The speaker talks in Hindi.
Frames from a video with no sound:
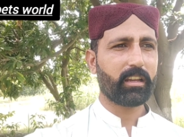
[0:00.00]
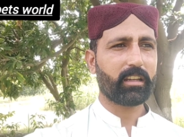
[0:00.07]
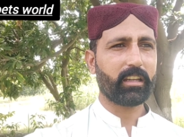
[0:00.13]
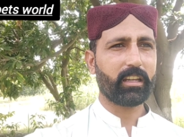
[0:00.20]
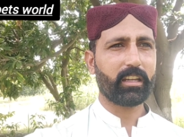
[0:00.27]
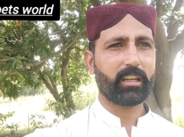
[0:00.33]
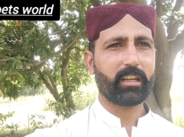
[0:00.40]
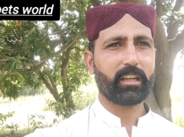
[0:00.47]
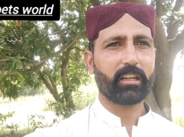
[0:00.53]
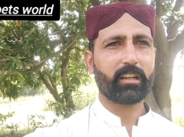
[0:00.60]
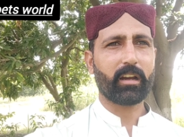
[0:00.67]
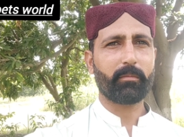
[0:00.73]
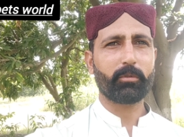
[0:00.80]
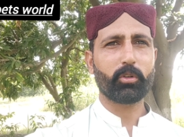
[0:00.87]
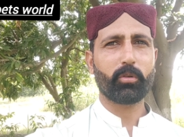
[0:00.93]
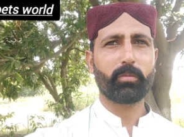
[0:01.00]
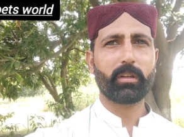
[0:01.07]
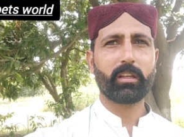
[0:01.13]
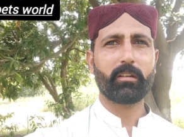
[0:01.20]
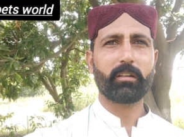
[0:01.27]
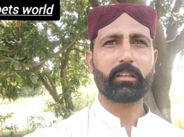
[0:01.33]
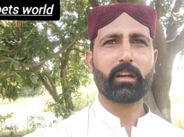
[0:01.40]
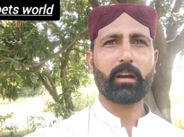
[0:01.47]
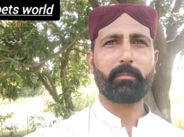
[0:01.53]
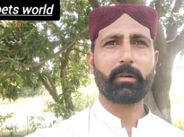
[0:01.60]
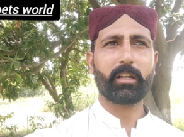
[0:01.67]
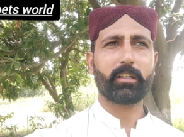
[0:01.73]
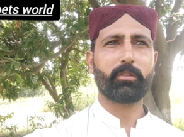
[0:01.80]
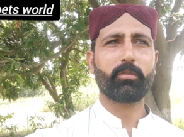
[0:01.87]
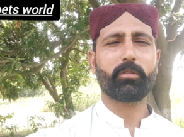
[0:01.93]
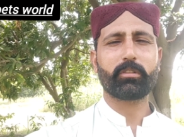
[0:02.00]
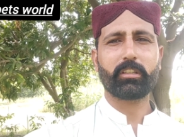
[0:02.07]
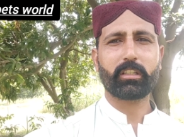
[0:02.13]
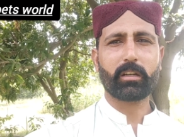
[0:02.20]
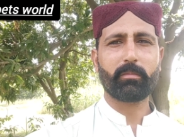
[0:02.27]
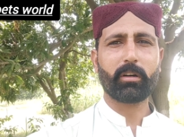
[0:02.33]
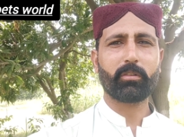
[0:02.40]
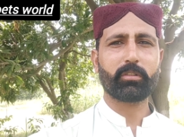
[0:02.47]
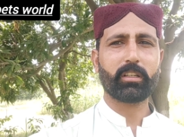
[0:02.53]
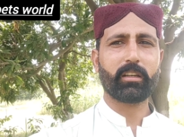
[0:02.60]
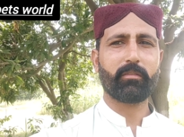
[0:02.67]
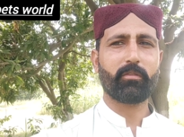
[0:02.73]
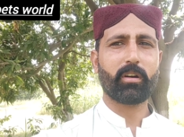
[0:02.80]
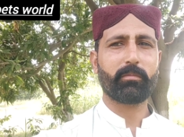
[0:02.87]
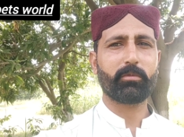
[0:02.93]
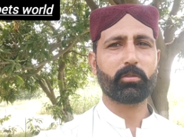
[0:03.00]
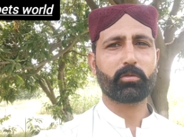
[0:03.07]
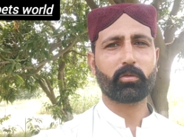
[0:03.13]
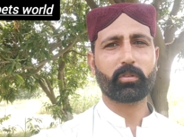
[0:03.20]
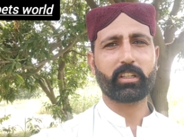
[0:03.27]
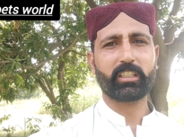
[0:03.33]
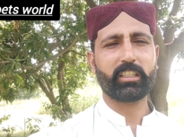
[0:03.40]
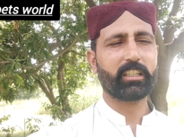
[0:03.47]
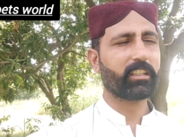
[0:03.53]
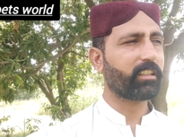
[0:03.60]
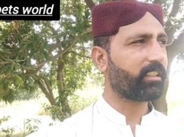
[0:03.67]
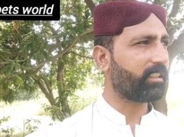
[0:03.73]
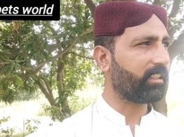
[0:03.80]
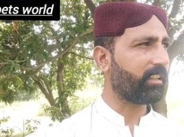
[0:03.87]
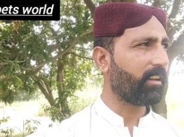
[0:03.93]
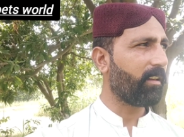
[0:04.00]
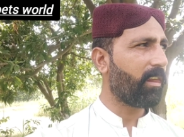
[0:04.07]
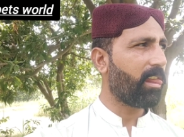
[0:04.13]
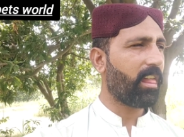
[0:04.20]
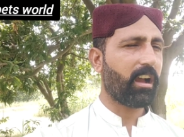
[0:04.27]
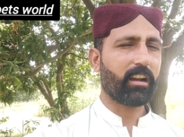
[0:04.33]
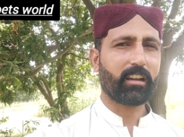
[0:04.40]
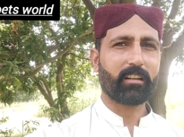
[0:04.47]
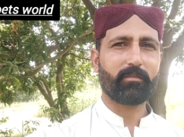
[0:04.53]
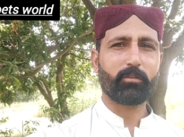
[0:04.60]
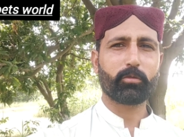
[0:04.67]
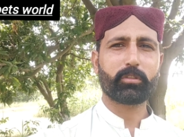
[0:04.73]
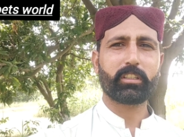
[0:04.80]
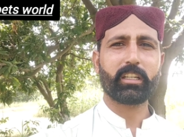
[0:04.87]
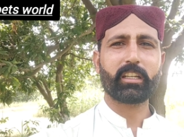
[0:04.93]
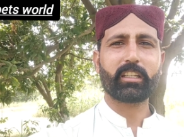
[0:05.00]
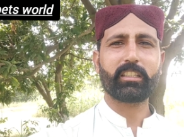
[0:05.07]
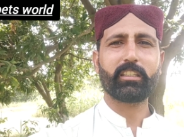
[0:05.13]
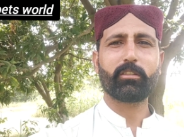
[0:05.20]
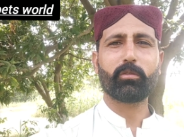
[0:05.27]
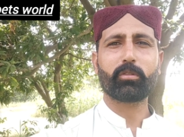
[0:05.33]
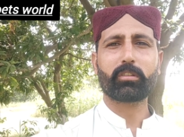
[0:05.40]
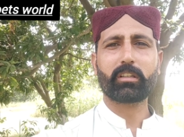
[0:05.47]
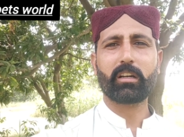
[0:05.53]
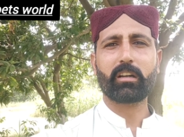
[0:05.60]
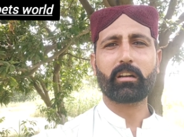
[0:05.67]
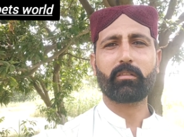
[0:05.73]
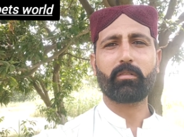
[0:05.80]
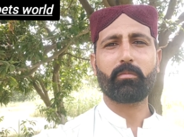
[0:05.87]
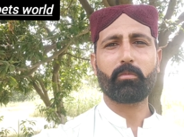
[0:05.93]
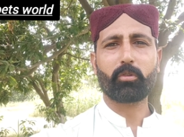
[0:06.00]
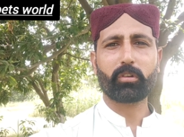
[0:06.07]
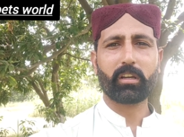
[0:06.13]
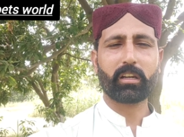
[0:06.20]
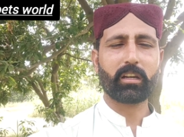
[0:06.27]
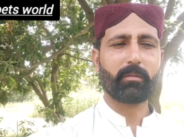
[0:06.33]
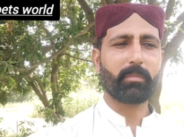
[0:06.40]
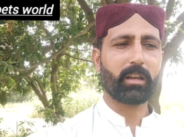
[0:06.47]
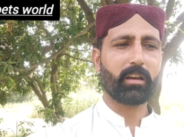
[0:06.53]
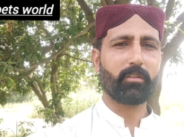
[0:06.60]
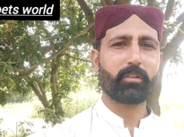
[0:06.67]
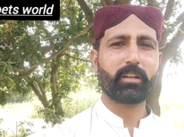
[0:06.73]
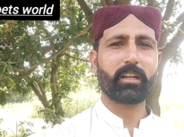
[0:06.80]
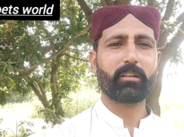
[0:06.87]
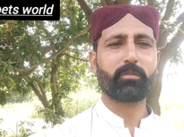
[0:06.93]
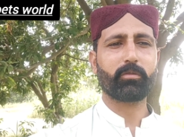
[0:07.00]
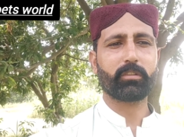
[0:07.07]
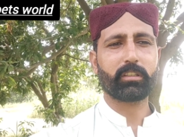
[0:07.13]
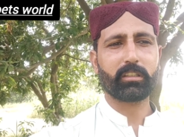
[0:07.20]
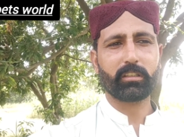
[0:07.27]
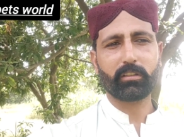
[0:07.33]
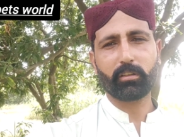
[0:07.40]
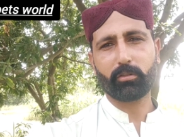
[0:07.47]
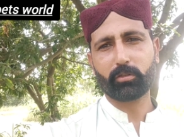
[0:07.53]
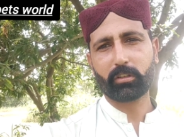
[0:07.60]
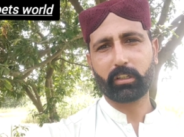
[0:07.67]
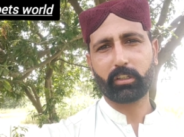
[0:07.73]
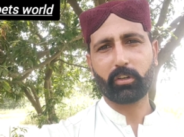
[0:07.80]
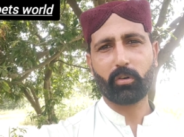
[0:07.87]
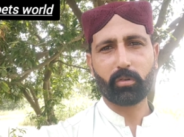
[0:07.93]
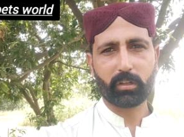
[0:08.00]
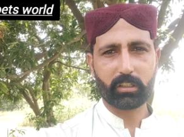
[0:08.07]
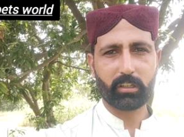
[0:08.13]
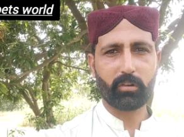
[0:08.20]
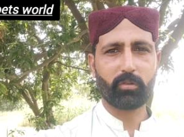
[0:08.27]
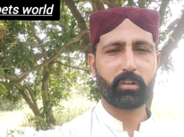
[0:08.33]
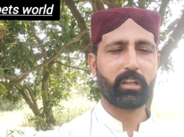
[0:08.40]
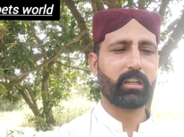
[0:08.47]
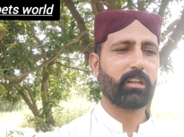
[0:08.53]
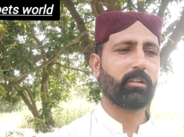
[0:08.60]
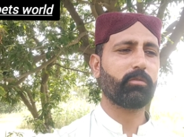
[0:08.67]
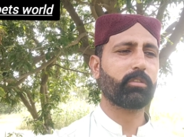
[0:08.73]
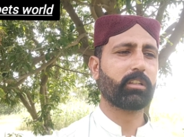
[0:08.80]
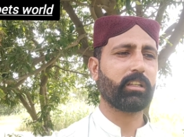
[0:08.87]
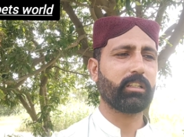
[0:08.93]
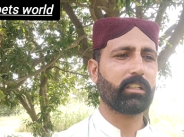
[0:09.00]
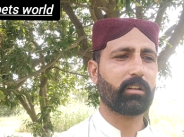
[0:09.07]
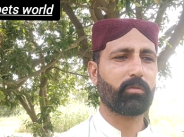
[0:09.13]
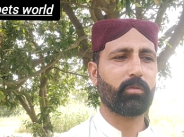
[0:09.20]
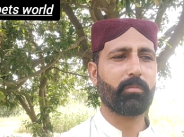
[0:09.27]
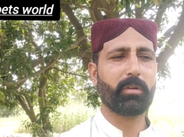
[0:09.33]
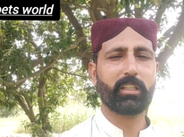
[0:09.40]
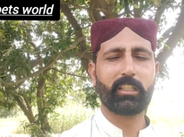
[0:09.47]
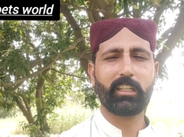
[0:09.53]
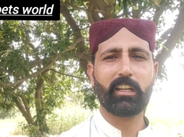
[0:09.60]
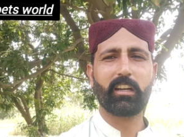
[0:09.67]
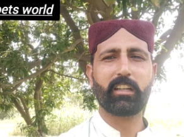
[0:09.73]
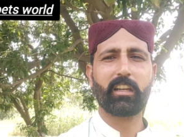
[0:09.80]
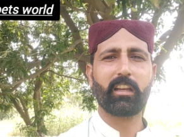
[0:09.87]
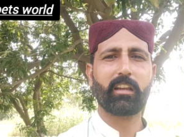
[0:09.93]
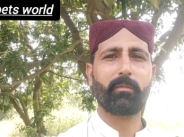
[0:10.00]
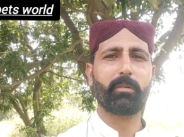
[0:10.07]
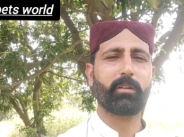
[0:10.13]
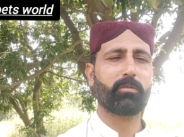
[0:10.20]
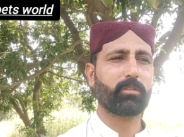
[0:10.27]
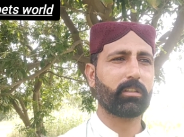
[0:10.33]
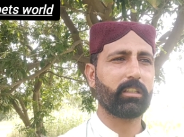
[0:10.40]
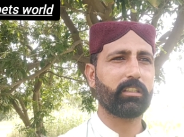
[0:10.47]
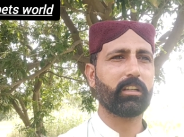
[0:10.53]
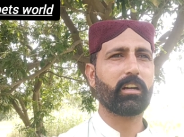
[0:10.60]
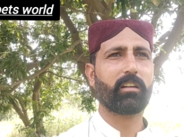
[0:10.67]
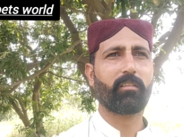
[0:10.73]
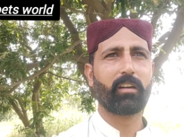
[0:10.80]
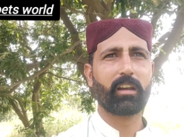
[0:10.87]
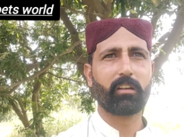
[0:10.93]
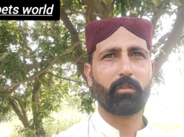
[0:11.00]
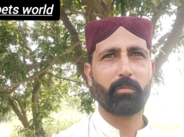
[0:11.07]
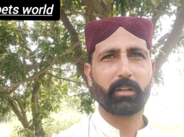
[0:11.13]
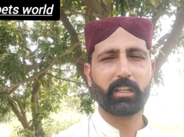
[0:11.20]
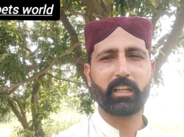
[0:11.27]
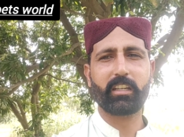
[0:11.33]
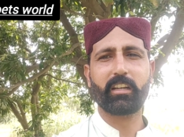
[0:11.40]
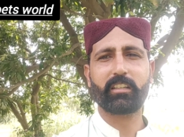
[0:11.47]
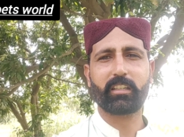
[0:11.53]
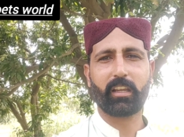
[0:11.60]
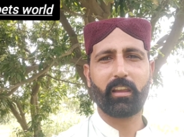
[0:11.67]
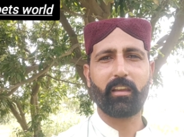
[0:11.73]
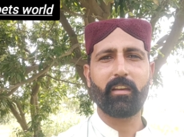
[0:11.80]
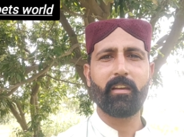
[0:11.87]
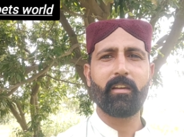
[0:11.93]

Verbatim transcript: कि हम जो भी अपना जो तजर्बा होता है वो आप दोस्तों के साथ शेयर करते हैं अगर उससे किसी दोस्त का कोई मुर्गे का भला हो जाए किसी दोस्त का शौक़ अच्छा हो जाए या उसके अंदर कोई बेहतरी आ जाए या फिर उसकी जान वगैरह कोई बचाई जा सके